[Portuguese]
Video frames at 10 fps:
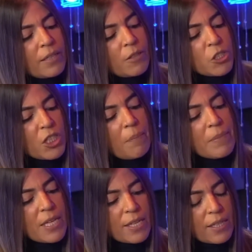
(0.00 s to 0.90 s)
Eu tinha
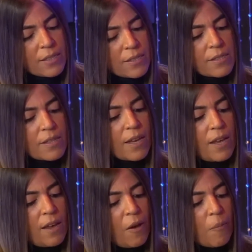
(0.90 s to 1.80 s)
amigas.
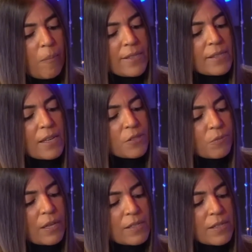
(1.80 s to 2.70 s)
Mas
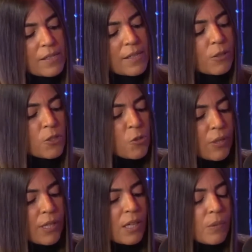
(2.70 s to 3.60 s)
as, as garotas de
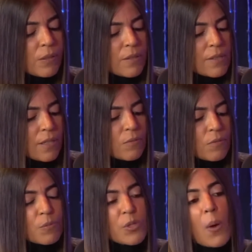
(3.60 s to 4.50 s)
programa, assim, não,
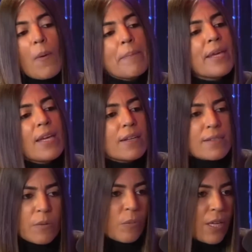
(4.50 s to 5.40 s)
não são amigas,
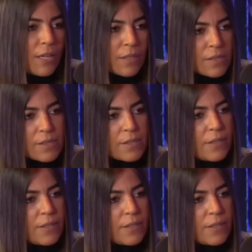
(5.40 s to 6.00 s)
amigas.